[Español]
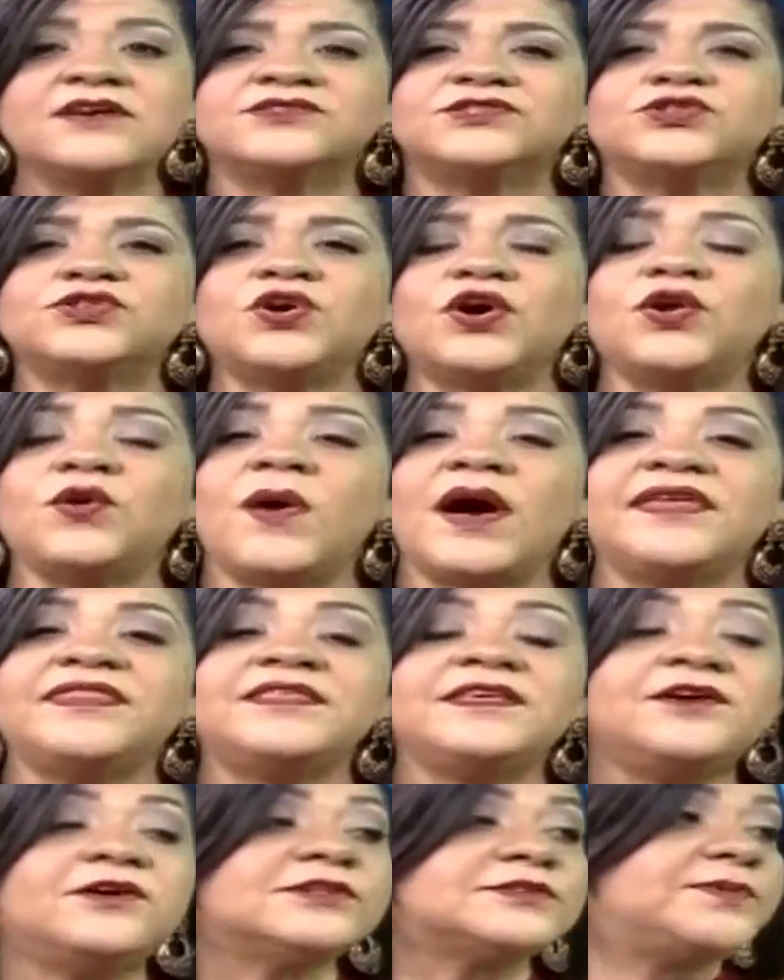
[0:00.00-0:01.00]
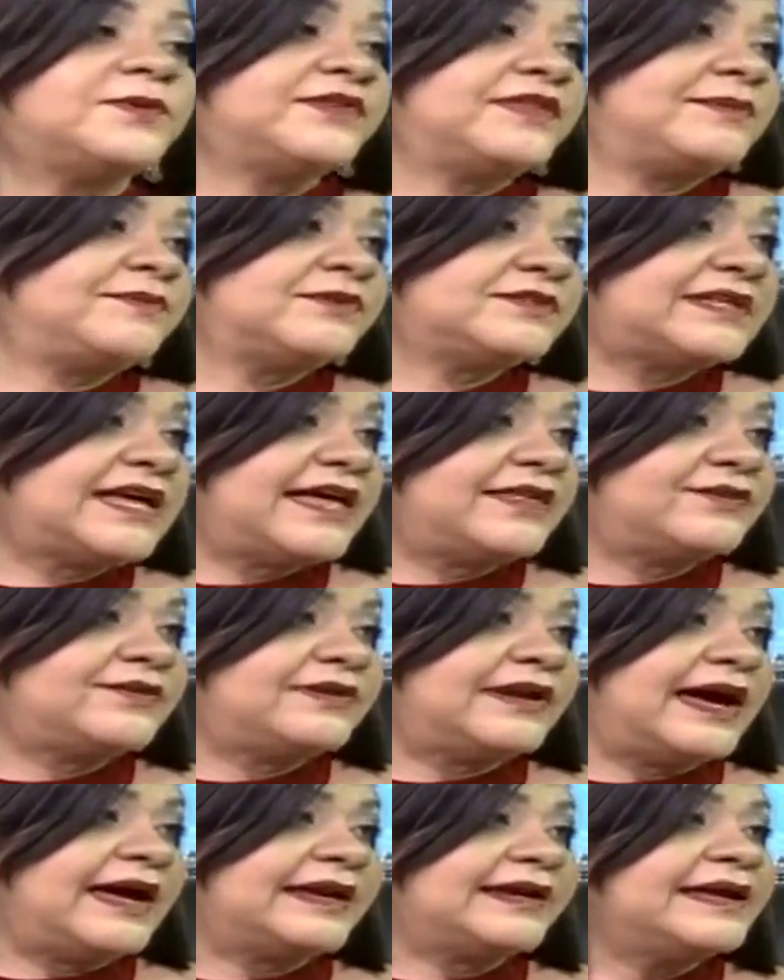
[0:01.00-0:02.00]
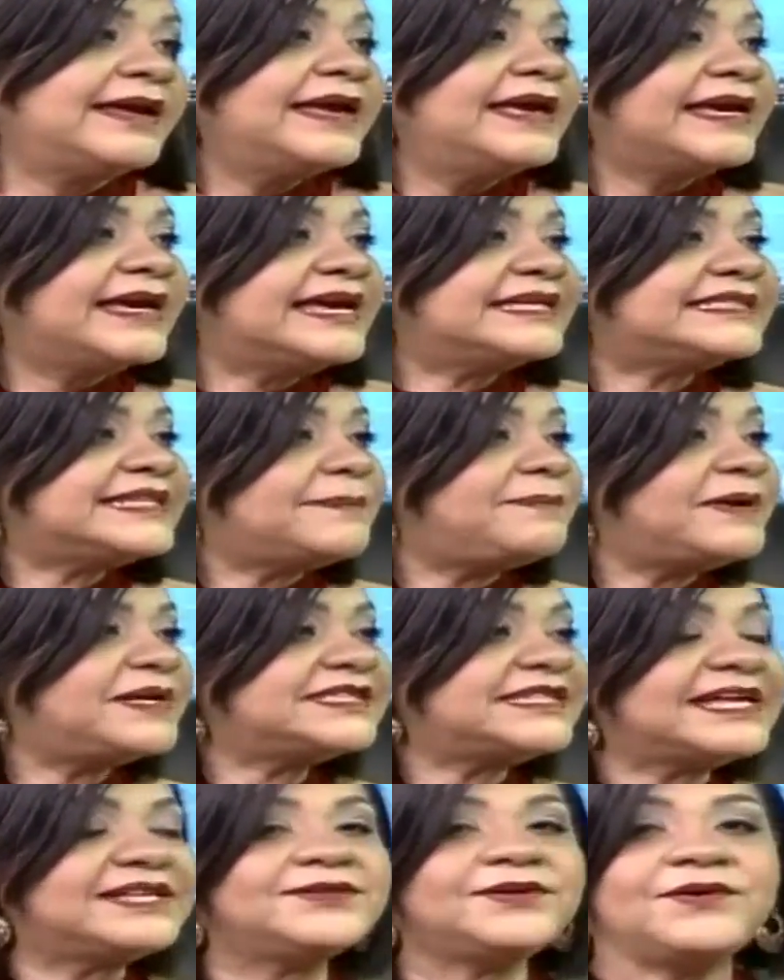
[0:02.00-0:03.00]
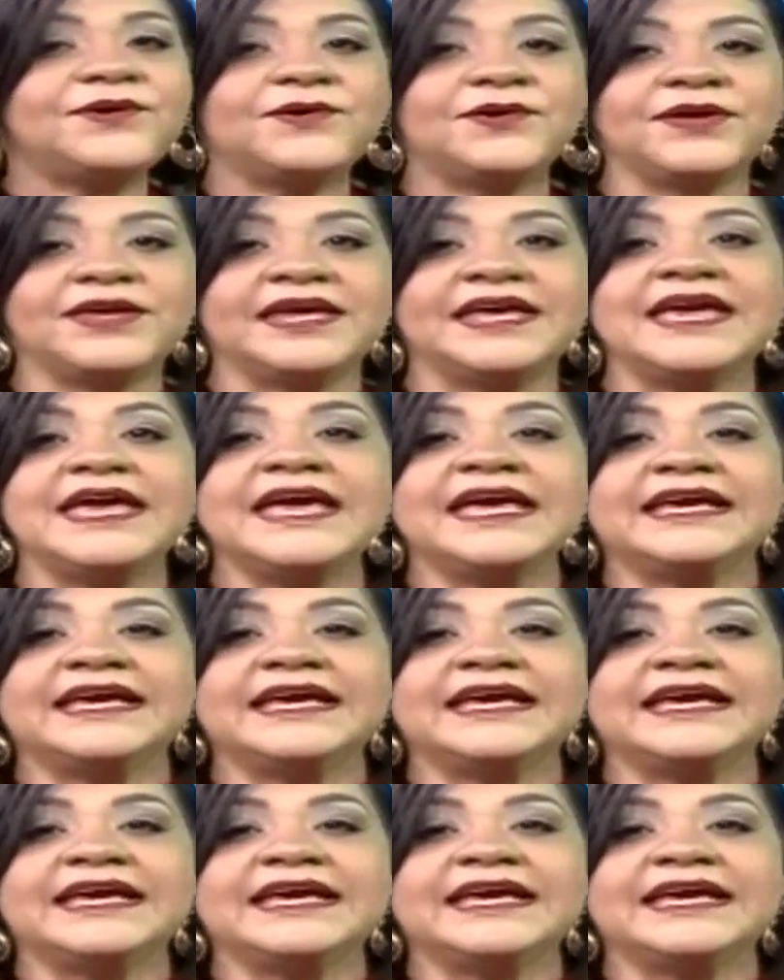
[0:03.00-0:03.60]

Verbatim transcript: Solo a Dios podemos adorar. ¿Qué está pasando hoy?